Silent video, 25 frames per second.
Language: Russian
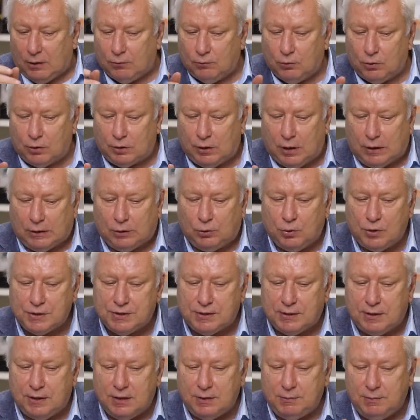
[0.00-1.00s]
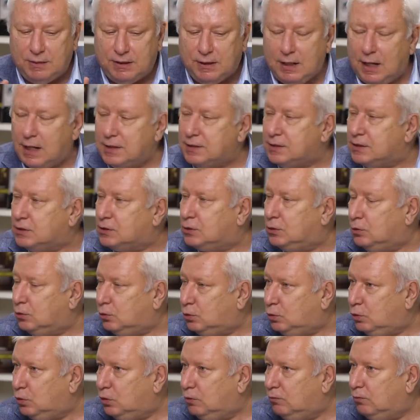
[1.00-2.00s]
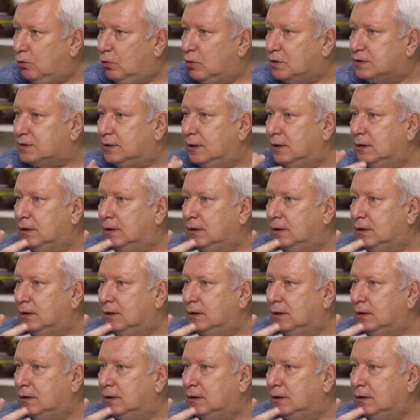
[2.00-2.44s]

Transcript: Вот. То есть, и меняется и структура волоса,